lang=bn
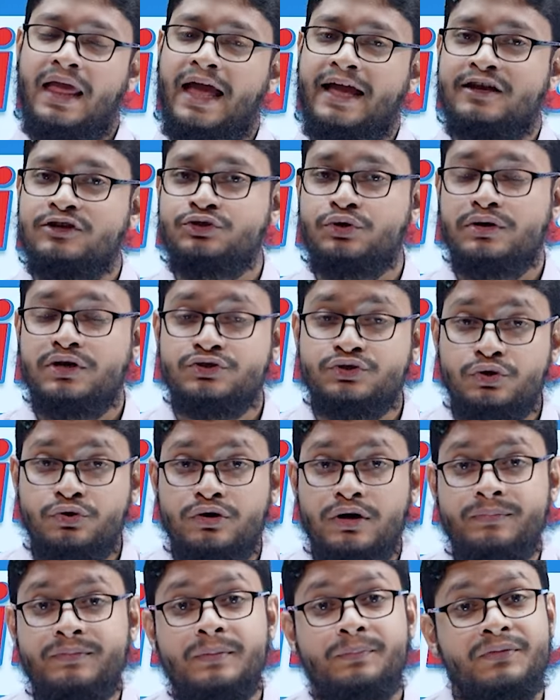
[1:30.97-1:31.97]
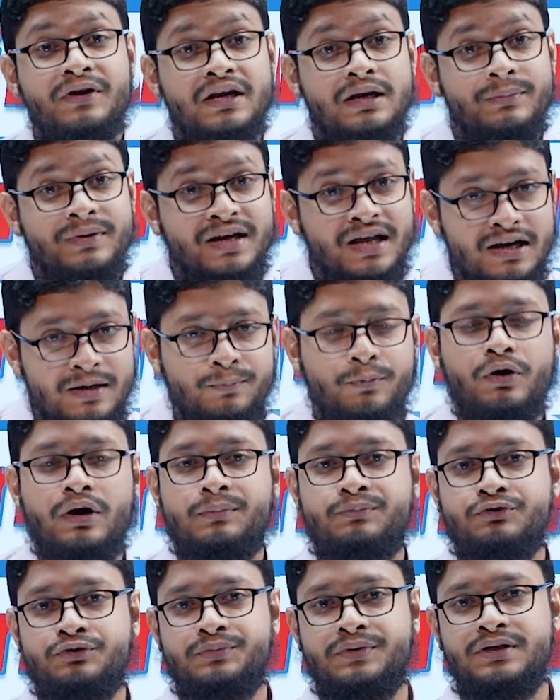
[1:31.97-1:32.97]
একই সঙ্গে যখন আপনি প্রিলিমিনারি
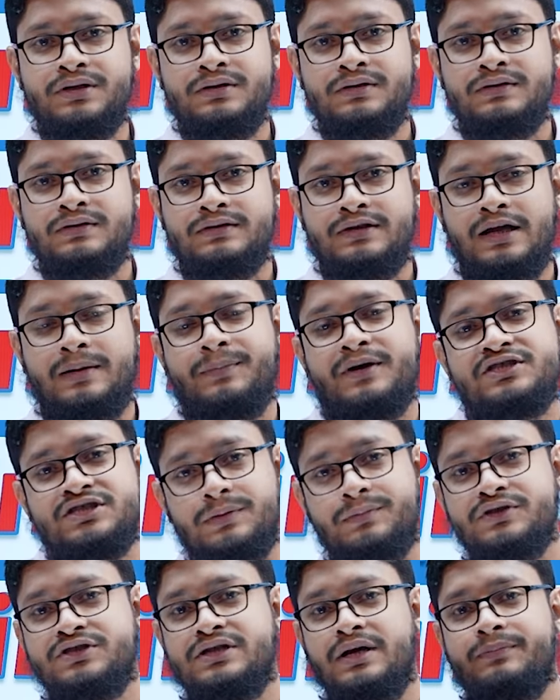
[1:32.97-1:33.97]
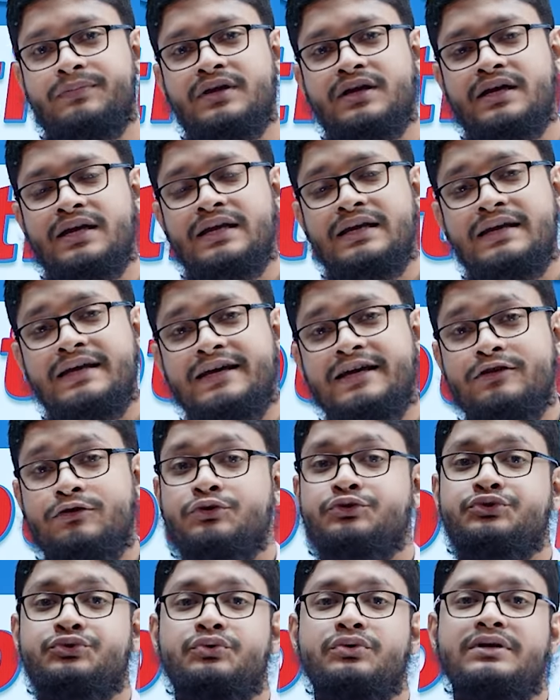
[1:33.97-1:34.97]
পড়া পড়বেন তার পাশাপাশি আপনাকে
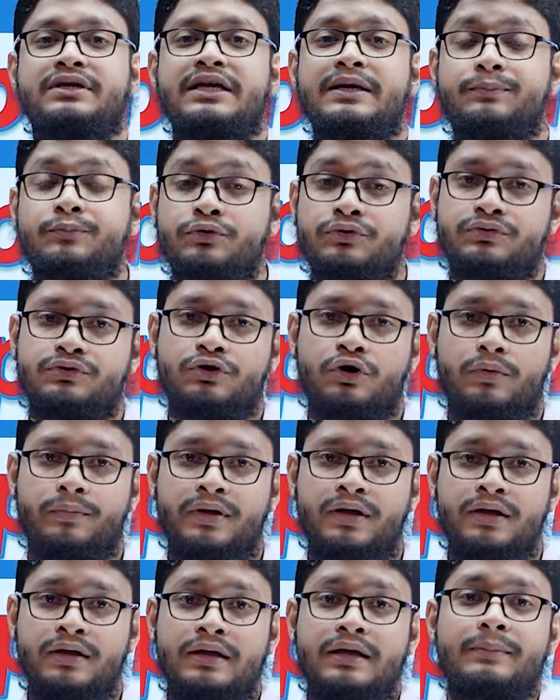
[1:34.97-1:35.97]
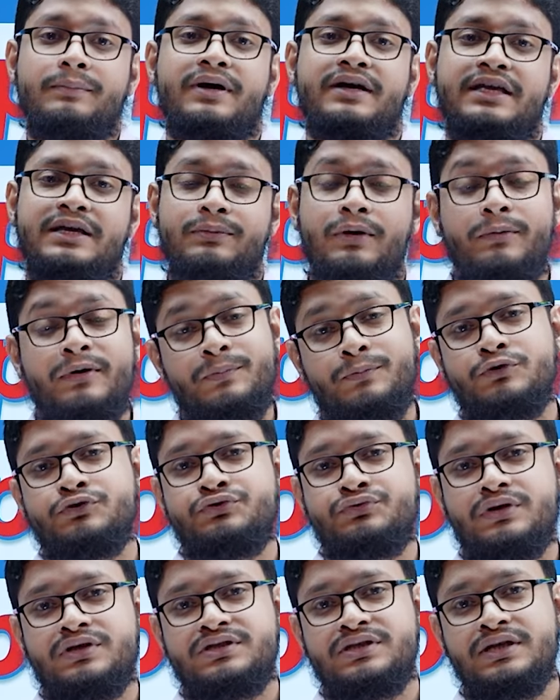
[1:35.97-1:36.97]
লিখিতর জন্য কি পড়তে হবে বা কিভাবে
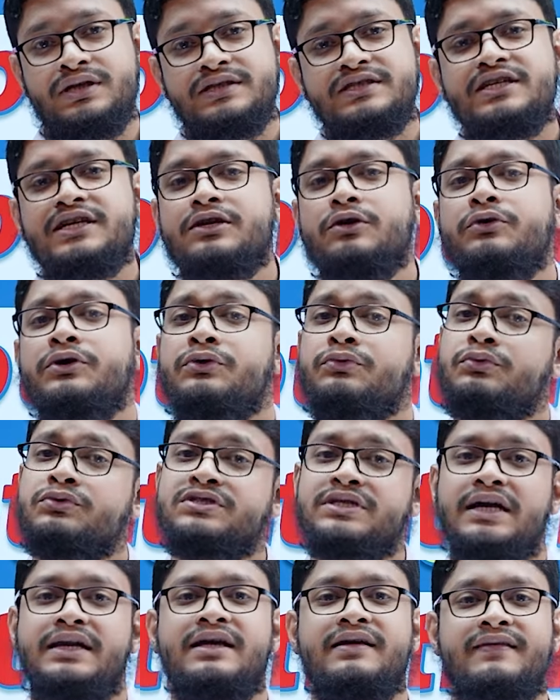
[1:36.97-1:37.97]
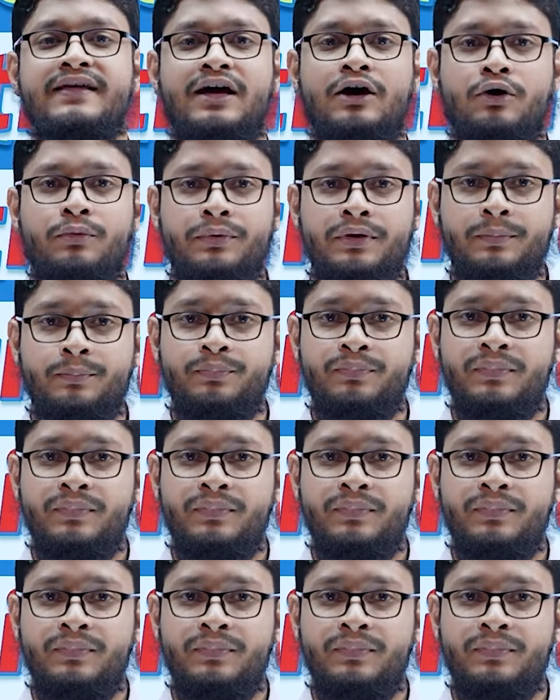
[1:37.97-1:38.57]
প্রশ্ন আসে সেটাও কিন্তু জানিয়ে দেয়া হবে